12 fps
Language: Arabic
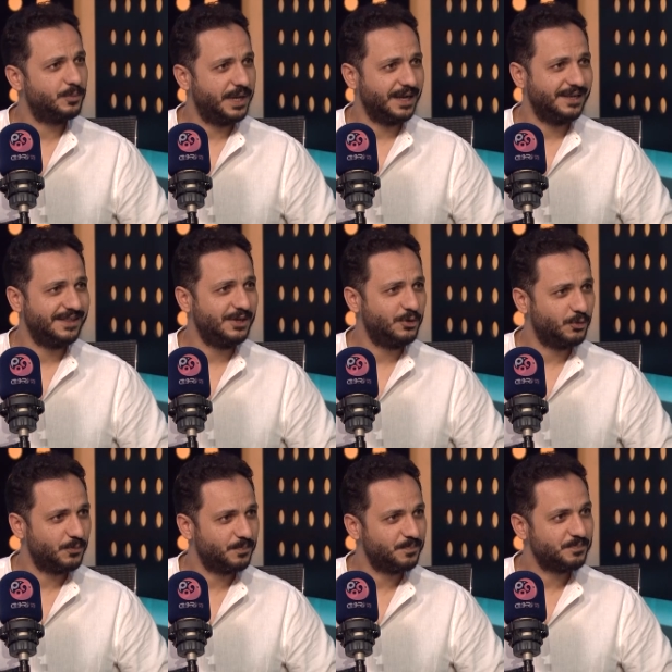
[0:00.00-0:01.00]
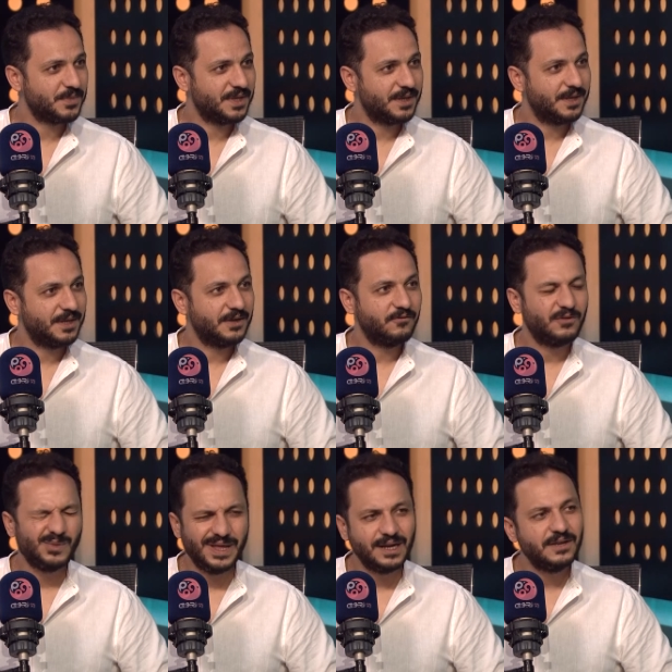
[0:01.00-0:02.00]
من اجل زيكو اه كوميدي
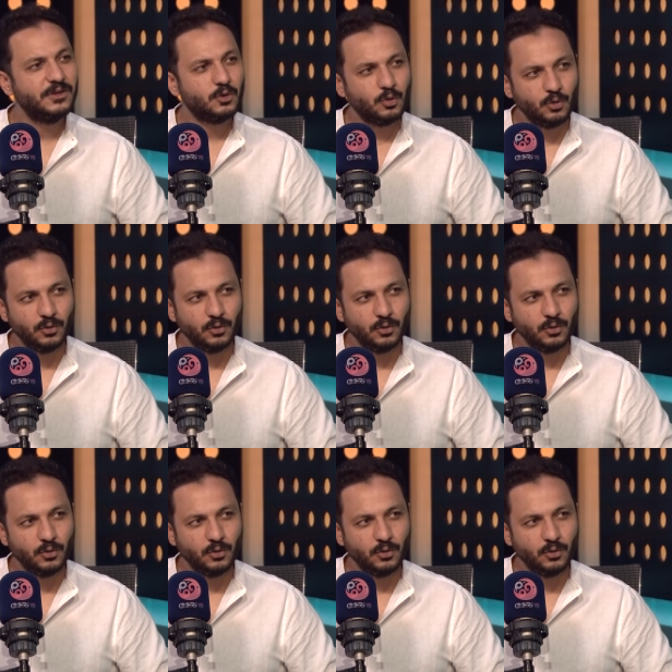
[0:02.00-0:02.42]
فمن اجل زيكو